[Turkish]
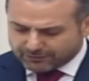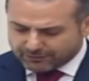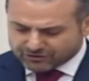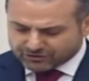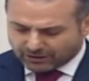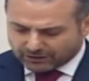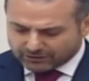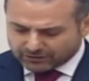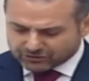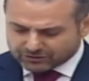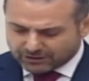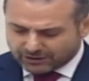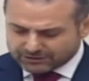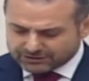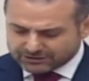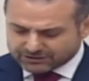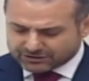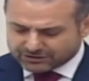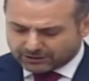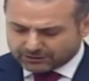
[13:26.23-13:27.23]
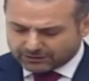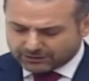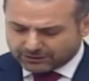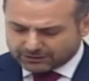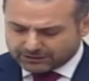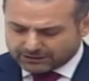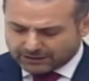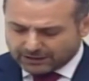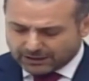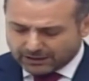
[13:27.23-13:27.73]
ve çalışkan insanları
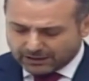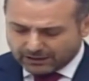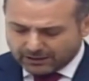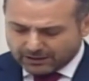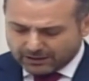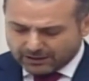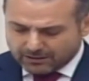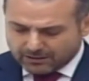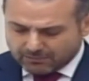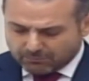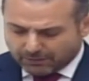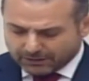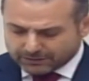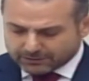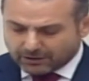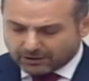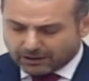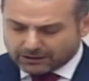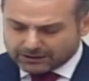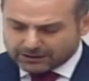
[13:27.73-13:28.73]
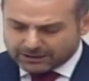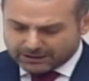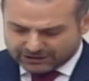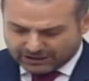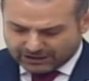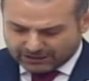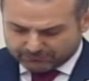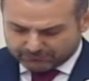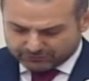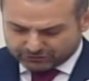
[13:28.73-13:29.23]
ile marka haline
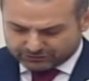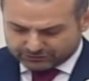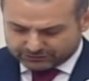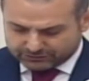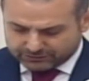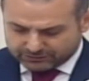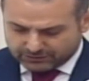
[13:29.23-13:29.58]
gelmiştir.